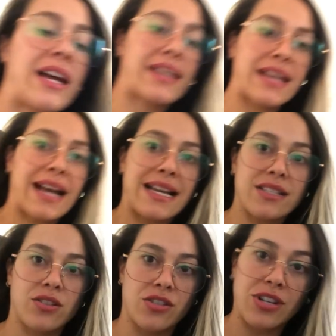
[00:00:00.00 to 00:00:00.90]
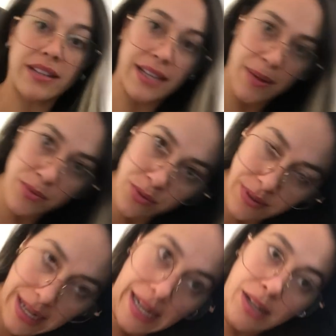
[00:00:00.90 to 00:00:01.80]
Aqui em casa nós já temos um
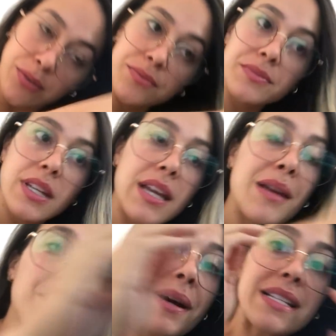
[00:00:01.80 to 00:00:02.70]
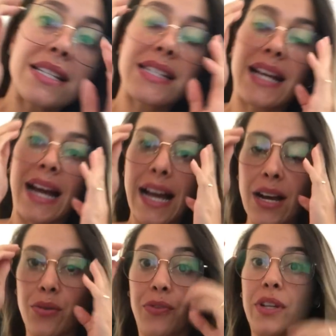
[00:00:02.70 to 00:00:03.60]
carro, mas esse
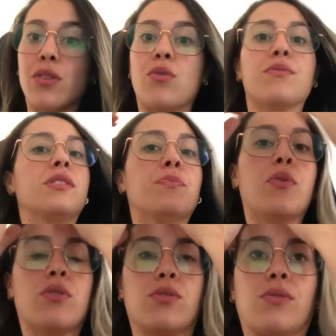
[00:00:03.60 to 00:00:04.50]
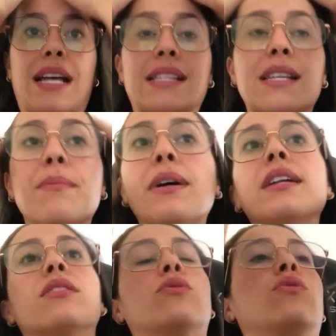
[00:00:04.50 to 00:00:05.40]
carro fica com o esposo a
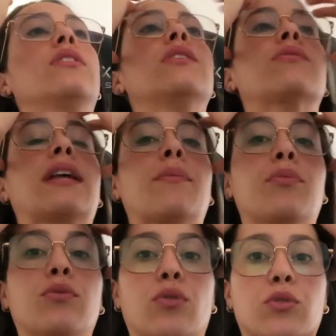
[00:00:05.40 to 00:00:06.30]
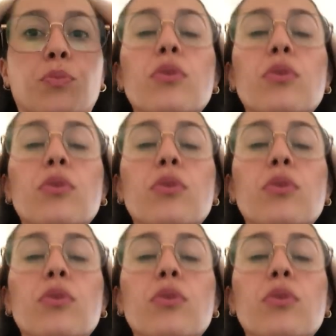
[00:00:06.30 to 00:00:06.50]
semana toda e o tempo todo.